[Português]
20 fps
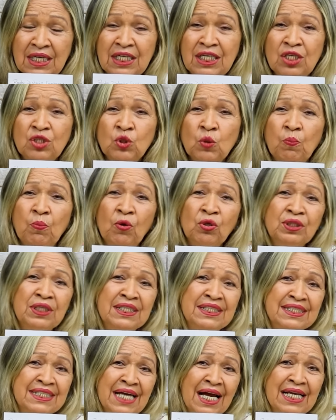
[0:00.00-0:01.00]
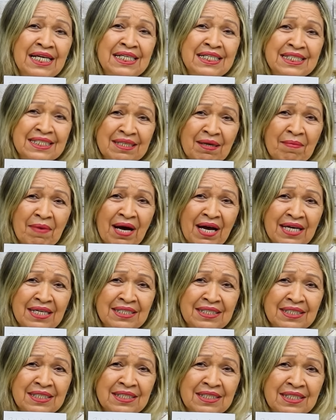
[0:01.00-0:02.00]
isso potencializa
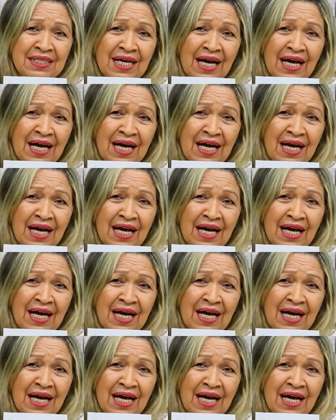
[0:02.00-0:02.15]
mais